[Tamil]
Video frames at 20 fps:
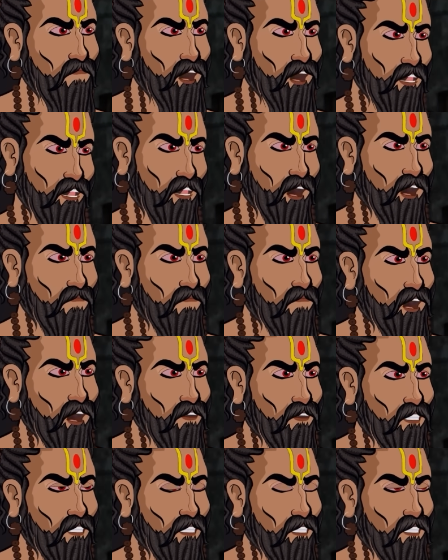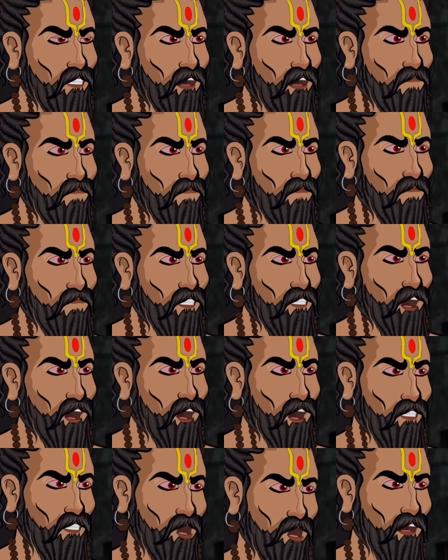அப்புறம் ராத்திரி ஆயிடுச்சுன்னா
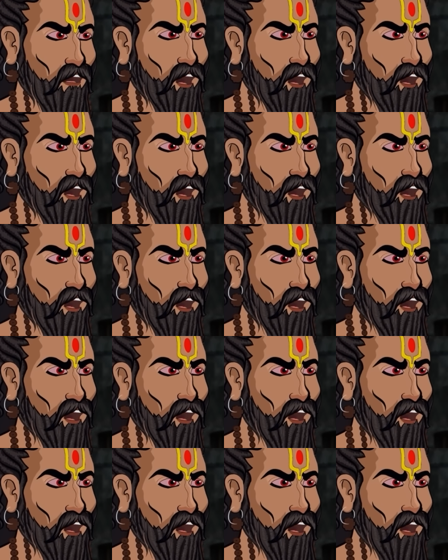இங்கிருந்து